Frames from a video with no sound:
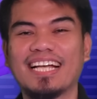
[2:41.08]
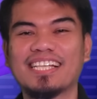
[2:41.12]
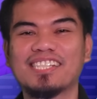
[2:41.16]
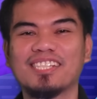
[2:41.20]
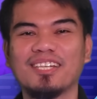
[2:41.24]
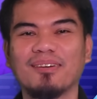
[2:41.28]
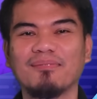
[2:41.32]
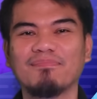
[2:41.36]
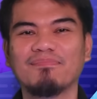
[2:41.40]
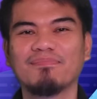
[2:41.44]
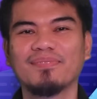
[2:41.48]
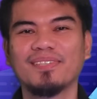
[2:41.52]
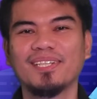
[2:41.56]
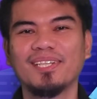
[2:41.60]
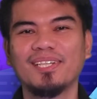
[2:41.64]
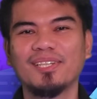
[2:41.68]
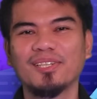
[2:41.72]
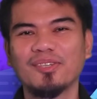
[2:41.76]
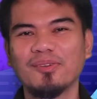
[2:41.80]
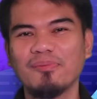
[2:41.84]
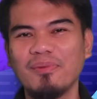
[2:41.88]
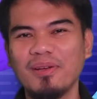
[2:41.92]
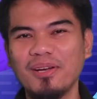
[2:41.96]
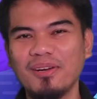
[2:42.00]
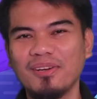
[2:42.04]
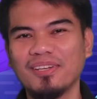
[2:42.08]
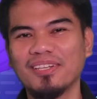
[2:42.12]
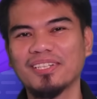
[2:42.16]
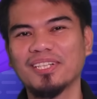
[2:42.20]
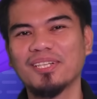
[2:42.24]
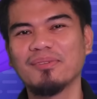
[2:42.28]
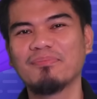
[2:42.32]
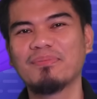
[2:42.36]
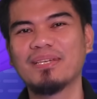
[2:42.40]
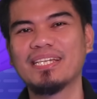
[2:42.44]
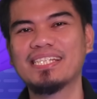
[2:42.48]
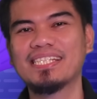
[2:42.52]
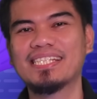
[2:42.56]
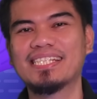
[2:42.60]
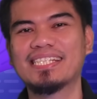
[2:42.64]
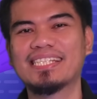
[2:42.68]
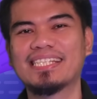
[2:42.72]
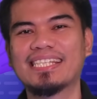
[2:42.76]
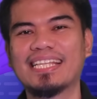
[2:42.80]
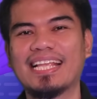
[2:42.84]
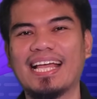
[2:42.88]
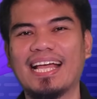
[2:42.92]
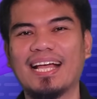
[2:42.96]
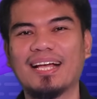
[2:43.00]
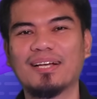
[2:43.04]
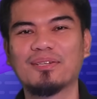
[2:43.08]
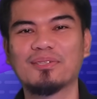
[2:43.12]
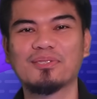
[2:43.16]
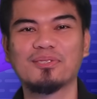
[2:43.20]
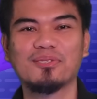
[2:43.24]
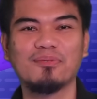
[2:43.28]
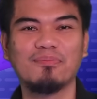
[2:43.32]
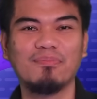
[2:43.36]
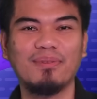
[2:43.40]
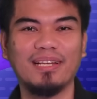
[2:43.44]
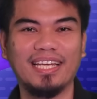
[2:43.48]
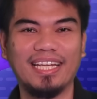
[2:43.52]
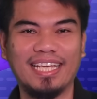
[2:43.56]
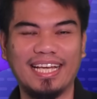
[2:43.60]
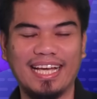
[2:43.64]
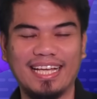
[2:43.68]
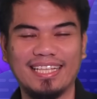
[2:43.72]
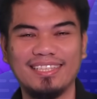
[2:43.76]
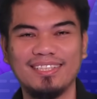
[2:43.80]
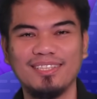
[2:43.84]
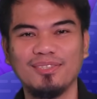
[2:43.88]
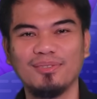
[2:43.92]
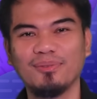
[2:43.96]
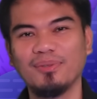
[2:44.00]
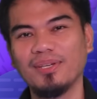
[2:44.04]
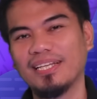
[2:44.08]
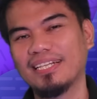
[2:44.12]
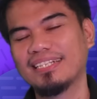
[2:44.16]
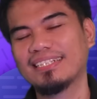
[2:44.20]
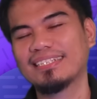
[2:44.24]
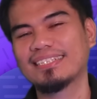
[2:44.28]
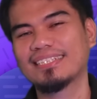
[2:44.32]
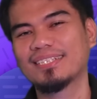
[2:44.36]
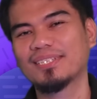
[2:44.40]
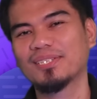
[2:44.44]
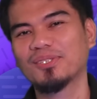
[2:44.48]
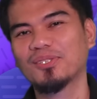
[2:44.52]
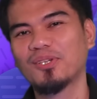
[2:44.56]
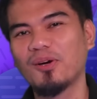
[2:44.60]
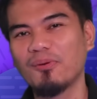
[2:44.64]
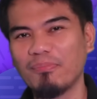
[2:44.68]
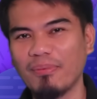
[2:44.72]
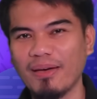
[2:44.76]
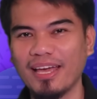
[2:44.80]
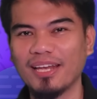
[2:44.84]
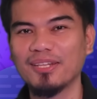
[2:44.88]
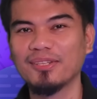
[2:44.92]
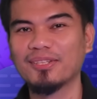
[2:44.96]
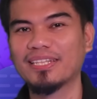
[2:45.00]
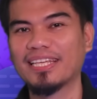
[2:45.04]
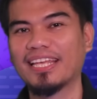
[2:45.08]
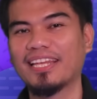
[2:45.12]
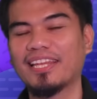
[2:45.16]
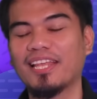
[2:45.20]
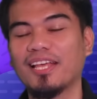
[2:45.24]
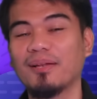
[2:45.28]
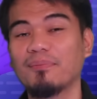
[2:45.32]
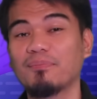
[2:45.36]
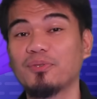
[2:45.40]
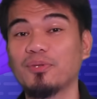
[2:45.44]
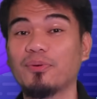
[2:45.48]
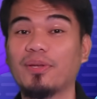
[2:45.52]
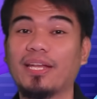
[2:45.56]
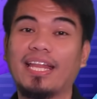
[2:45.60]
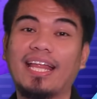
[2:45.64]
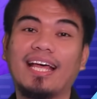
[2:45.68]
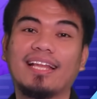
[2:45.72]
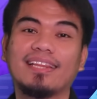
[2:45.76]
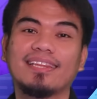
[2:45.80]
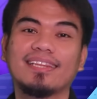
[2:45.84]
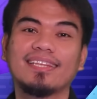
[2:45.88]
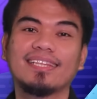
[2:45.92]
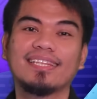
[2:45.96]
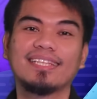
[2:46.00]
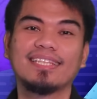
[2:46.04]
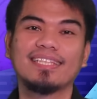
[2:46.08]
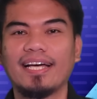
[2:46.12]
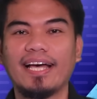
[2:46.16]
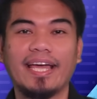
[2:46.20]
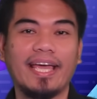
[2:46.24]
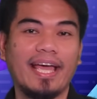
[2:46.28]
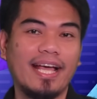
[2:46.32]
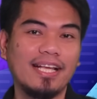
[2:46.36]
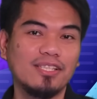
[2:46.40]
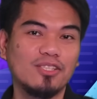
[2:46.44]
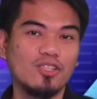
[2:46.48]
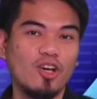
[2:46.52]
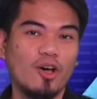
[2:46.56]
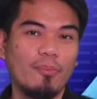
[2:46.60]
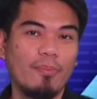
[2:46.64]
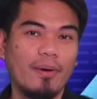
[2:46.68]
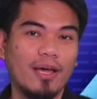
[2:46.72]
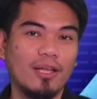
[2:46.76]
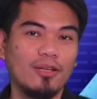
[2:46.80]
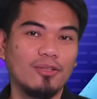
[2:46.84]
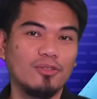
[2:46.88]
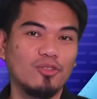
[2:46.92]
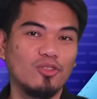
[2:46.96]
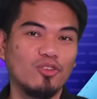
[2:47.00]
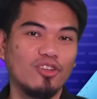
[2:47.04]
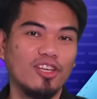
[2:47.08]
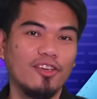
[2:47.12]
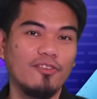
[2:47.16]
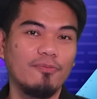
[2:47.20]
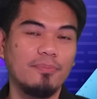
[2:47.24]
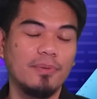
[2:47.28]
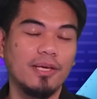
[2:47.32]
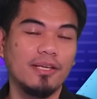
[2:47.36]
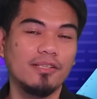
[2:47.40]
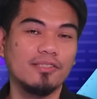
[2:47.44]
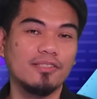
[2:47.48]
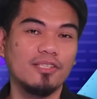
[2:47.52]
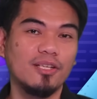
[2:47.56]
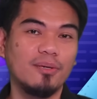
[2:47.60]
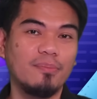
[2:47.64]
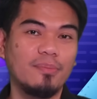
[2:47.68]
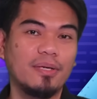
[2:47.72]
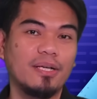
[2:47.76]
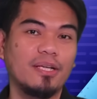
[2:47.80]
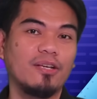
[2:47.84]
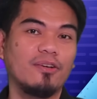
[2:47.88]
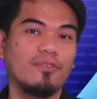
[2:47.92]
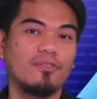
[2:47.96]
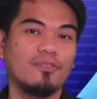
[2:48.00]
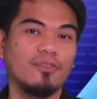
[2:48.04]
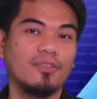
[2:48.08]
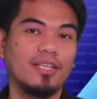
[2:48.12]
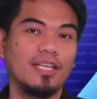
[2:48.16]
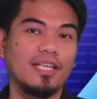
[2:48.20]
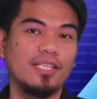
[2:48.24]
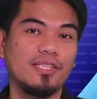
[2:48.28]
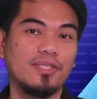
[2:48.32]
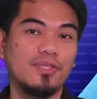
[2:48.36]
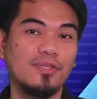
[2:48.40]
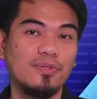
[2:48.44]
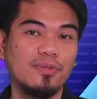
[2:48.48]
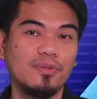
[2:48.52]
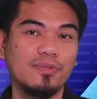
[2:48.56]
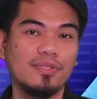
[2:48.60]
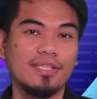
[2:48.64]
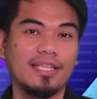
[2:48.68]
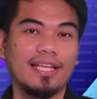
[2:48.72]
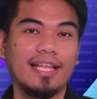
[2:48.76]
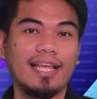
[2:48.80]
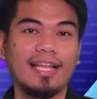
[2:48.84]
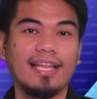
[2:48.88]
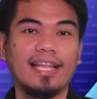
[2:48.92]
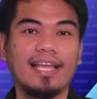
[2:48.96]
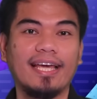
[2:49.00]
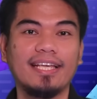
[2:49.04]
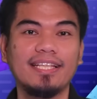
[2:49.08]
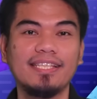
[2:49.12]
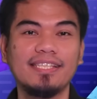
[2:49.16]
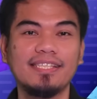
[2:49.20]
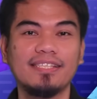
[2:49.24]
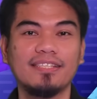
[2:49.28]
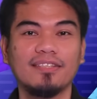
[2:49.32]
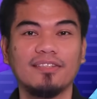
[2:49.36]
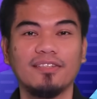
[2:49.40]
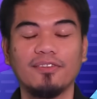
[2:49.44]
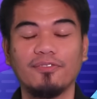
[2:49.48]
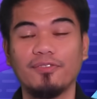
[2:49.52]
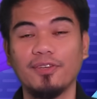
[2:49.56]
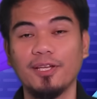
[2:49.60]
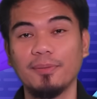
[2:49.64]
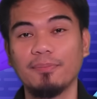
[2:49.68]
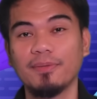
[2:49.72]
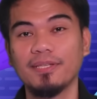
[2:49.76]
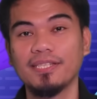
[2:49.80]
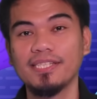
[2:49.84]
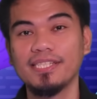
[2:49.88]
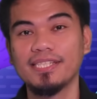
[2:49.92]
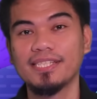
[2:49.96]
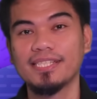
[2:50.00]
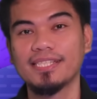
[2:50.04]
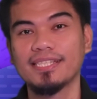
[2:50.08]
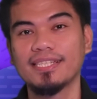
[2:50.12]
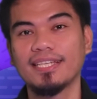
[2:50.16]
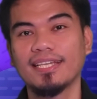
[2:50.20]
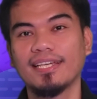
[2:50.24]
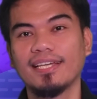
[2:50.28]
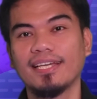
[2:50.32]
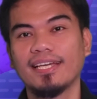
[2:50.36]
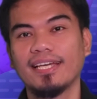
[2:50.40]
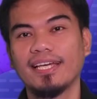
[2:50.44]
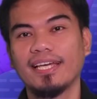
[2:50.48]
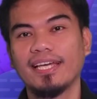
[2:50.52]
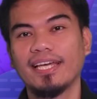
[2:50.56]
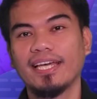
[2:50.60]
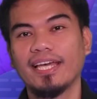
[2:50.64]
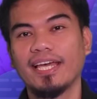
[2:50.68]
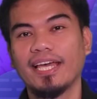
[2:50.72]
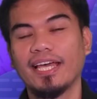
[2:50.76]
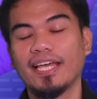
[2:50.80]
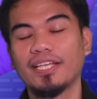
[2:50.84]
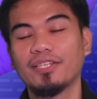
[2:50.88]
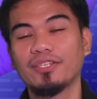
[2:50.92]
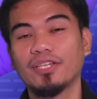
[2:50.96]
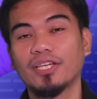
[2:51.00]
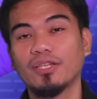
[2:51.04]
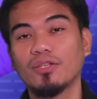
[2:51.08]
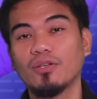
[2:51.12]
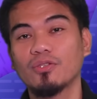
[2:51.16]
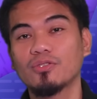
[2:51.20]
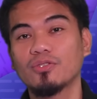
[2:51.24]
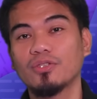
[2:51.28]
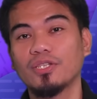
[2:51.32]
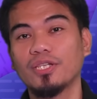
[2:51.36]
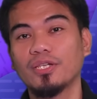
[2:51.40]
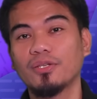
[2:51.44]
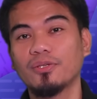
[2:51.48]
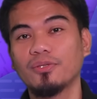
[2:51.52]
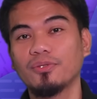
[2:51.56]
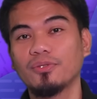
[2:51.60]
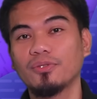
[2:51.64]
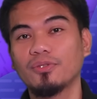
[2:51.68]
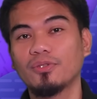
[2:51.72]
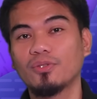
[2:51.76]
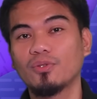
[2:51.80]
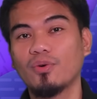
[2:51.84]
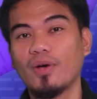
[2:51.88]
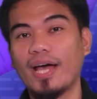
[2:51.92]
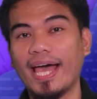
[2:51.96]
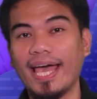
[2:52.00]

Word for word: catch-up. Kung meron kang na-miss na gustong balikan, well, Copilot can help you with that. I asked Copilot to give me a summary of today's news and headlines in the Philippines, and you can also include to